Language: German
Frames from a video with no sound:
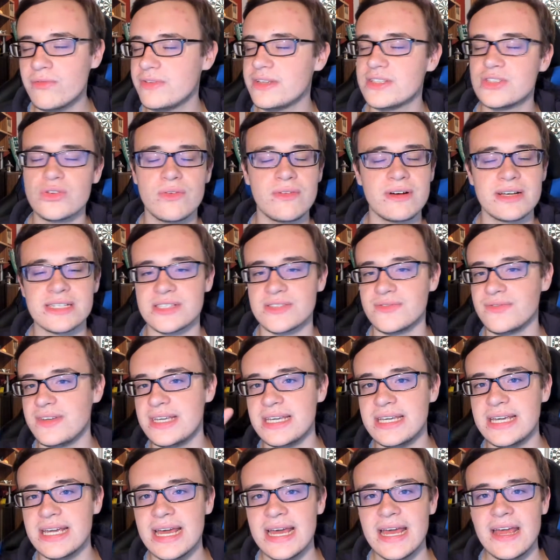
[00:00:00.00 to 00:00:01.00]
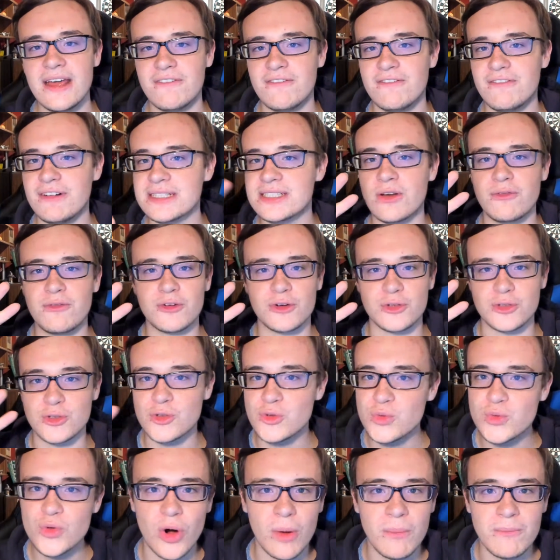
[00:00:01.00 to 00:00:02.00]
sowas wie, was auf euch
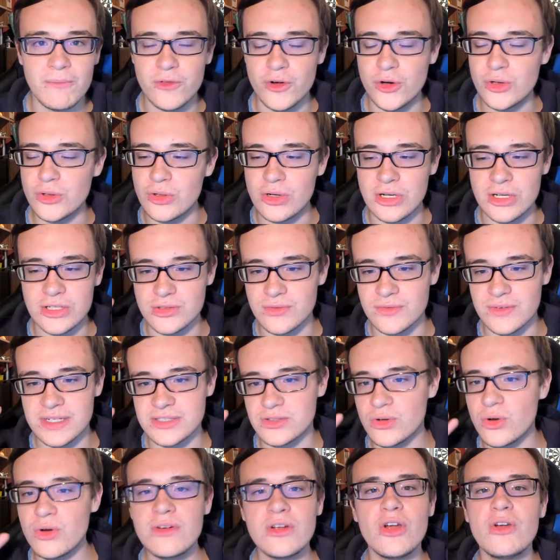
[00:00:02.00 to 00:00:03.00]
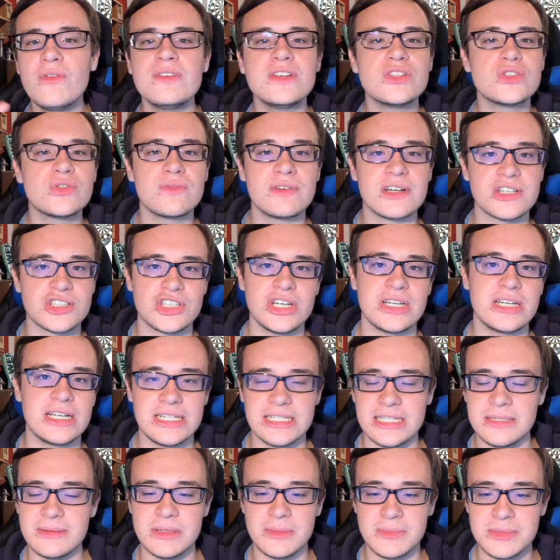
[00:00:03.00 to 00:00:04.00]
zukommen wird oder sowas. Ir irgendwie sowas steht halt
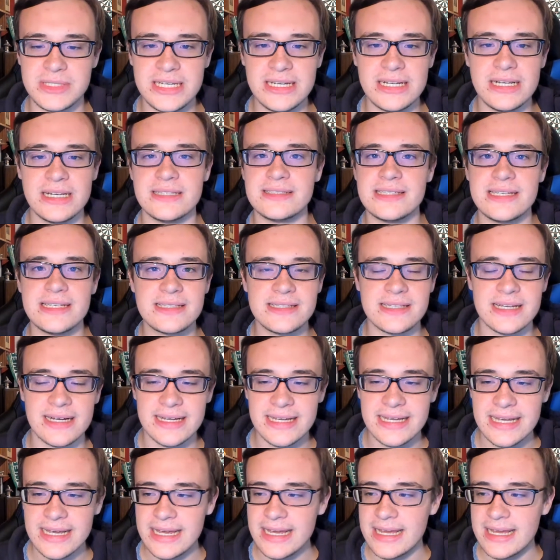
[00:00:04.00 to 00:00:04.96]
in dem Titel, ihr seht es ja.